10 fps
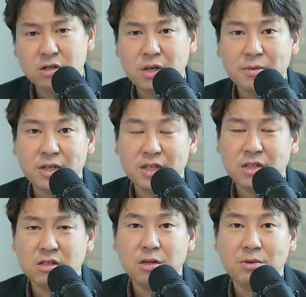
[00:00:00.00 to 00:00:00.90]
또 읽을 때마다
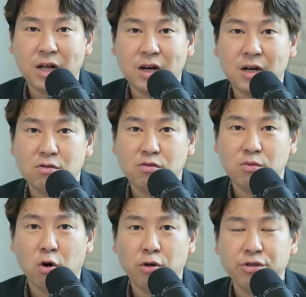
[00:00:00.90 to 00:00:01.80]
사실 느낌이
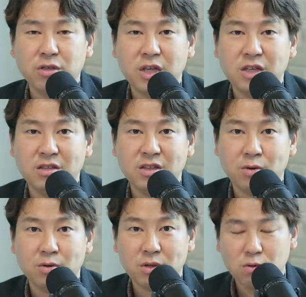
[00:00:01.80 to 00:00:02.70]
달라갖고 뭐 어떨 때
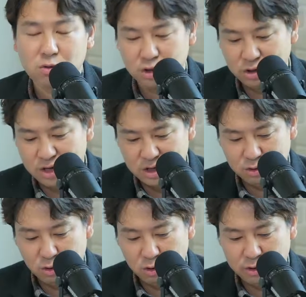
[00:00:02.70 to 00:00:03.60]
읽는다 이렇게 꼭
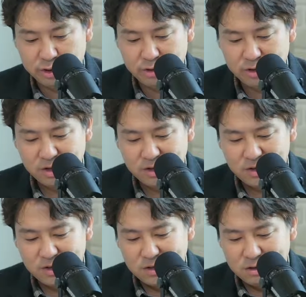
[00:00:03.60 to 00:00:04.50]
정의하기는 또 어려워요.
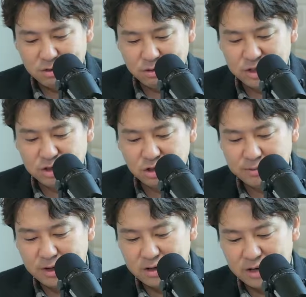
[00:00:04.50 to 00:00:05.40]
그리고
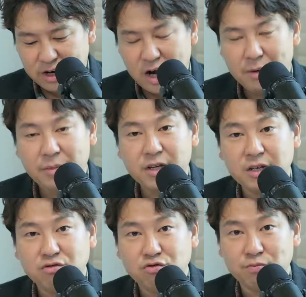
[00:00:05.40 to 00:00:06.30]
리처드 바크의
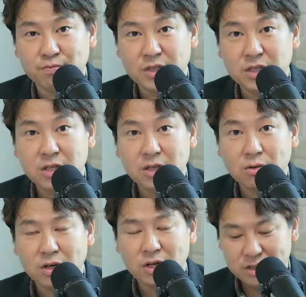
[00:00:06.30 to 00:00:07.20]
갈매기의 꿈, 이
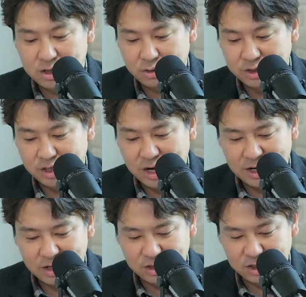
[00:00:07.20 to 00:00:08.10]
책 또한 제가 굉장히
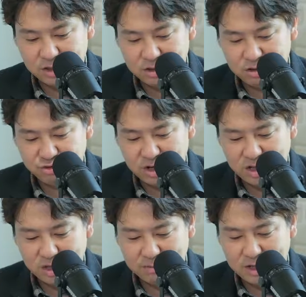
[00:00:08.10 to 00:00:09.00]
아끼는 책들
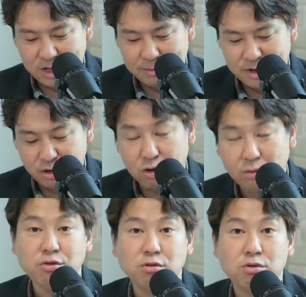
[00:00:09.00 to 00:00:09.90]
중에 하나입니다. 아마
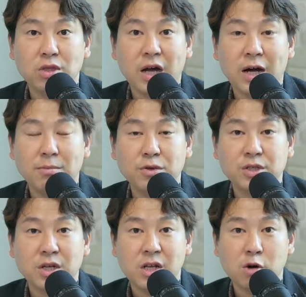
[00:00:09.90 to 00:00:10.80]
여러분들도 다 한
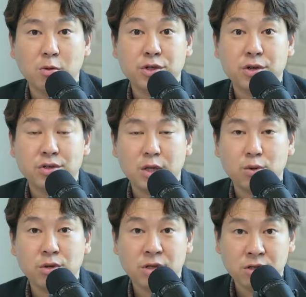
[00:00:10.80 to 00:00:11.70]
번씩
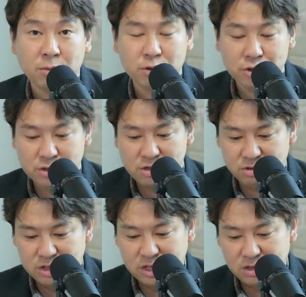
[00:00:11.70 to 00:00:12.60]
읽어보셨거나 또는
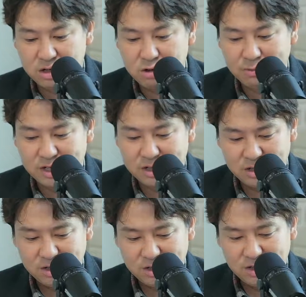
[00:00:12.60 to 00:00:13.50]
들어보셨을 그런 책들일
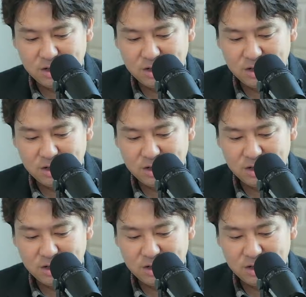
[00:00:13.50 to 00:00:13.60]
겁니다.